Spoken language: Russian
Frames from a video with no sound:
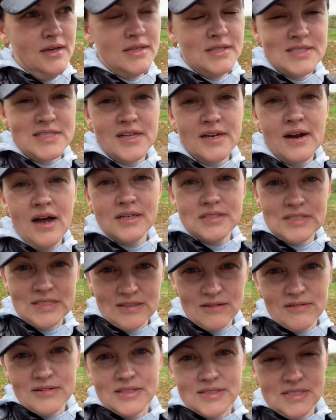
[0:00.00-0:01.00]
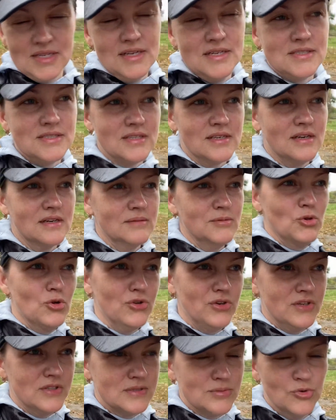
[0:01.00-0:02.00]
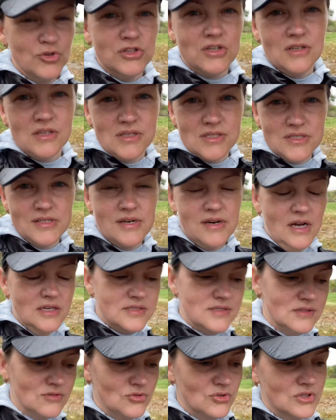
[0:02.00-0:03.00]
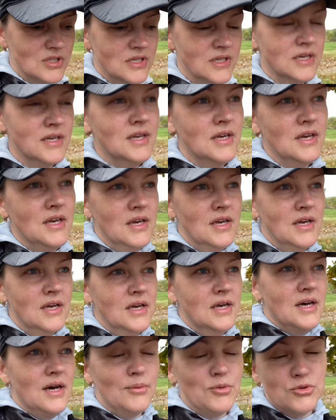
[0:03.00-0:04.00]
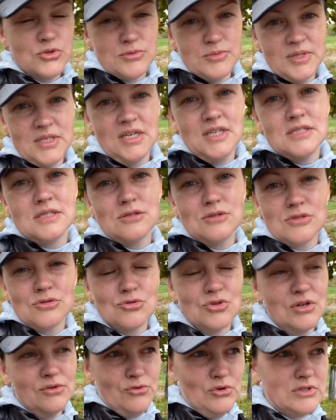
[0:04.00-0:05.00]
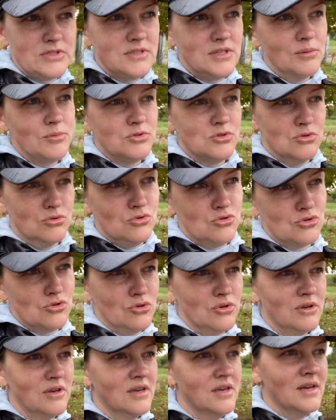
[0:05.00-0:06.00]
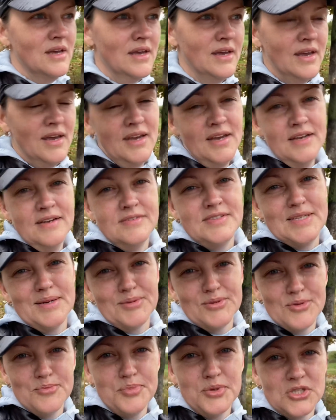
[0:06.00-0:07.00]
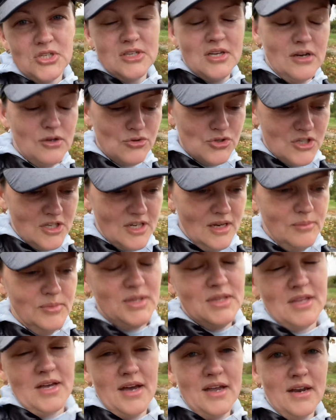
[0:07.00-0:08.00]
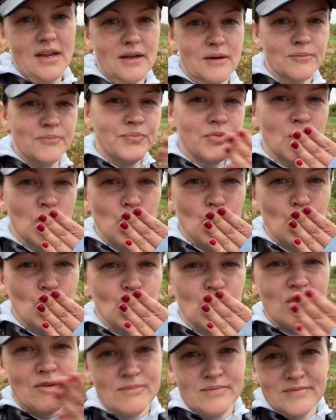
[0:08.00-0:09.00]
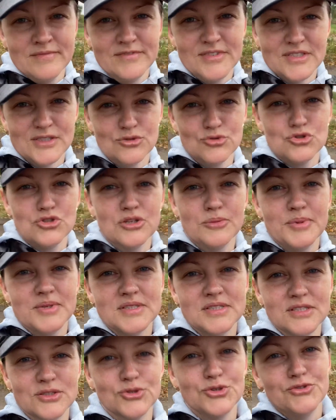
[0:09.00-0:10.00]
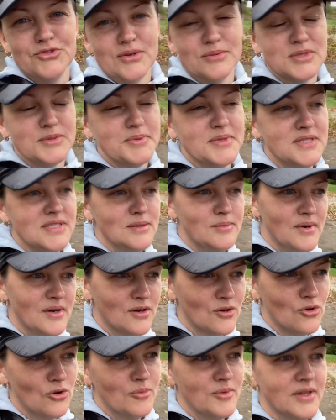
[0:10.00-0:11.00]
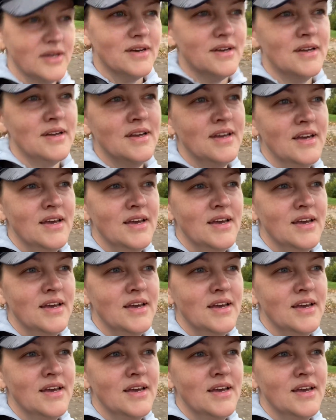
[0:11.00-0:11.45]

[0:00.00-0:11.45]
и злорадствовать. Знаете, как многие смотрят и злорадствуют. А будут смотреть с удовольствием и с душой. Всем, кто пишет хорошие комментарии, воздушный поцелуй вам. Спасибо огромное.